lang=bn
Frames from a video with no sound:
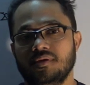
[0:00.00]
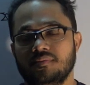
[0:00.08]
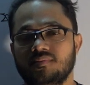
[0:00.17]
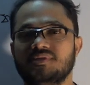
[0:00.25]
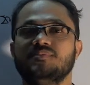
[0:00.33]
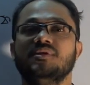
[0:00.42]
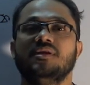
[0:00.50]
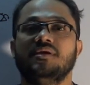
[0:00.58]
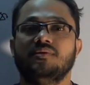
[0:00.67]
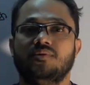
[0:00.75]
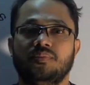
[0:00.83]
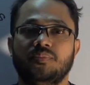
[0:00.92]
বিসমিল্লাহ
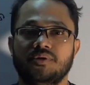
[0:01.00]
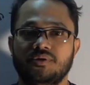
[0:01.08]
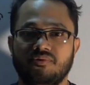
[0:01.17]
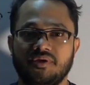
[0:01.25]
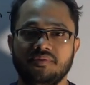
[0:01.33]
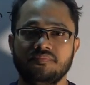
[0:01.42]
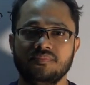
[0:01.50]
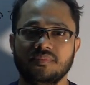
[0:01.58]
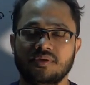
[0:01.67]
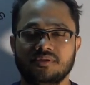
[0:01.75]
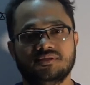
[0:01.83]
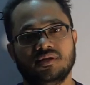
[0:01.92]
রহমান ইব্রাহিম
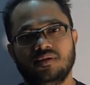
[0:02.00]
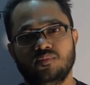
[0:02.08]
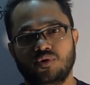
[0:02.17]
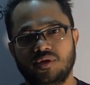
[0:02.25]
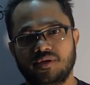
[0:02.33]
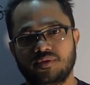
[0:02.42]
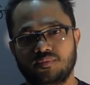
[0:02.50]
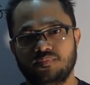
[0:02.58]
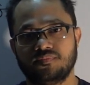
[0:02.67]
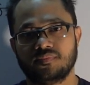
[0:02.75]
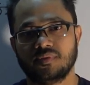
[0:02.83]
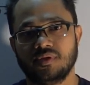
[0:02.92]
আসসালামু আলাইকুম
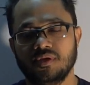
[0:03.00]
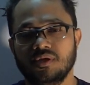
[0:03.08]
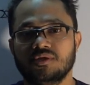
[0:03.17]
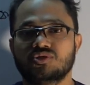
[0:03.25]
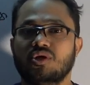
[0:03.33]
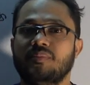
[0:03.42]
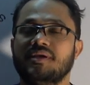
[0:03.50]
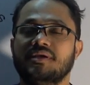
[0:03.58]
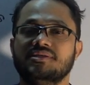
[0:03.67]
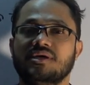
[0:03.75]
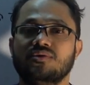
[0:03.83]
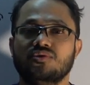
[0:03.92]
সবাইকে
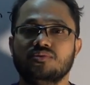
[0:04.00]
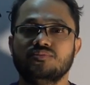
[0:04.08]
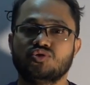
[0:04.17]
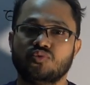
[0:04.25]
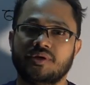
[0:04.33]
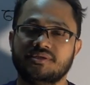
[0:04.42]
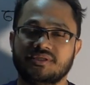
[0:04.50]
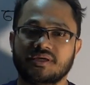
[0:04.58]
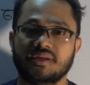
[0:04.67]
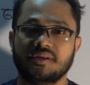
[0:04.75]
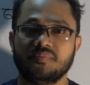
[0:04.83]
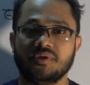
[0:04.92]
স্বাগতম জুবায়ার্স
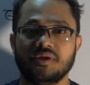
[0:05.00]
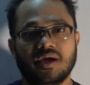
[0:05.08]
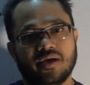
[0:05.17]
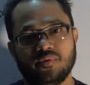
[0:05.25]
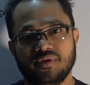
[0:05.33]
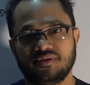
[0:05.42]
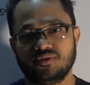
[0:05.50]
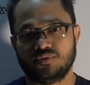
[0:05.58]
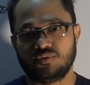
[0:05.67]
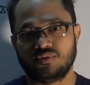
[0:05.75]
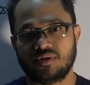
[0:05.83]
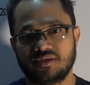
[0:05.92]
একাডেমির আরও একটি
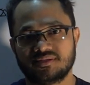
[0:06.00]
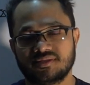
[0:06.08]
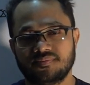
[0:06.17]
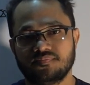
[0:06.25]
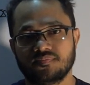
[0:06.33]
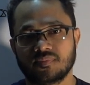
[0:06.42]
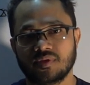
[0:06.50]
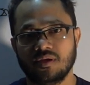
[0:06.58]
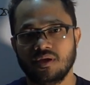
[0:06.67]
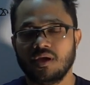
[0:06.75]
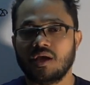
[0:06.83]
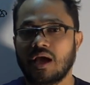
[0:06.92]
নতুন ক্লাসে
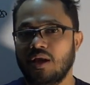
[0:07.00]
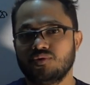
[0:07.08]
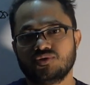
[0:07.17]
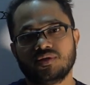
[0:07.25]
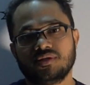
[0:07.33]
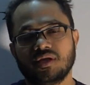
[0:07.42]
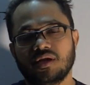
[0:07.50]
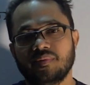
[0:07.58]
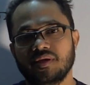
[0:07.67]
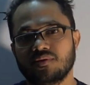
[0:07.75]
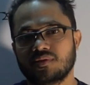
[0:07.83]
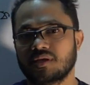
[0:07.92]
আলোচনার
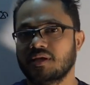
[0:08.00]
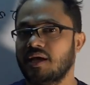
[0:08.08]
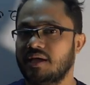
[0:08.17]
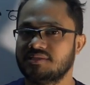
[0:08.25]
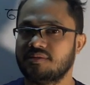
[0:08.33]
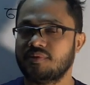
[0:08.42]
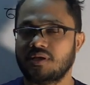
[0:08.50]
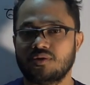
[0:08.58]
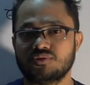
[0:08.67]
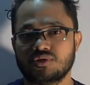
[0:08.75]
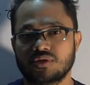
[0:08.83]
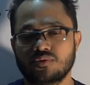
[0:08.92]
ধারাবাহিকতায় আজ আমরা
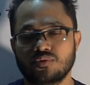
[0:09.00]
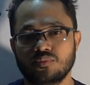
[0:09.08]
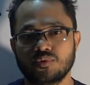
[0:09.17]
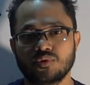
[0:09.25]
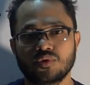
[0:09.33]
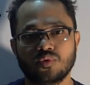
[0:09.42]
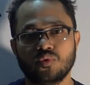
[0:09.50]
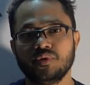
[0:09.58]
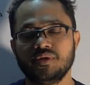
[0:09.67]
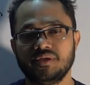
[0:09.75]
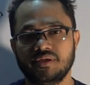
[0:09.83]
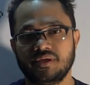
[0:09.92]
আলোচনা করব কোন
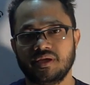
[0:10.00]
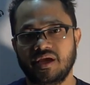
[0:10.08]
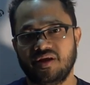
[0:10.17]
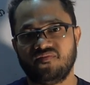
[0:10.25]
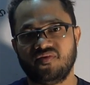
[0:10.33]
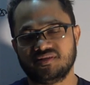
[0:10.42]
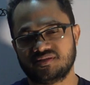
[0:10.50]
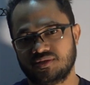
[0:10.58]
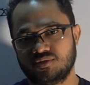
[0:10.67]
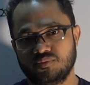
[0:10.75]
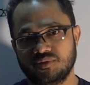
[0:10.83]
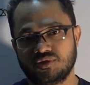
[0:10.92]
নিয়ে অ্যাডভান্স
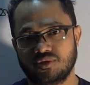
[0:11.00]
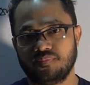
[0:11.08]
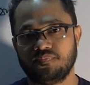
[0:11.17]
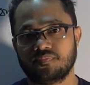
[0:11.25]
কিছু বিষয়